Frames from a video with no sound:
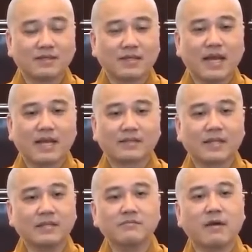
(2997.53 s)
người ta
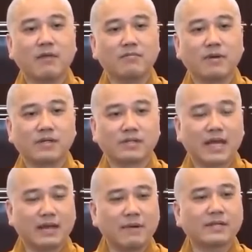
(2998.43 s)
tỉnh mộng, mà người
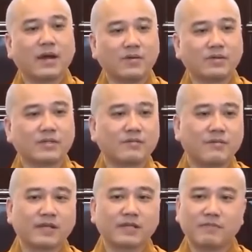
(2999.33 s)
ta bắt đầu người ta
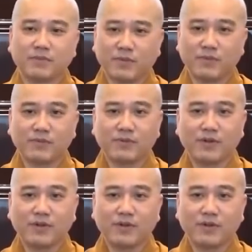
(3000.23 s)
phát tâm tu.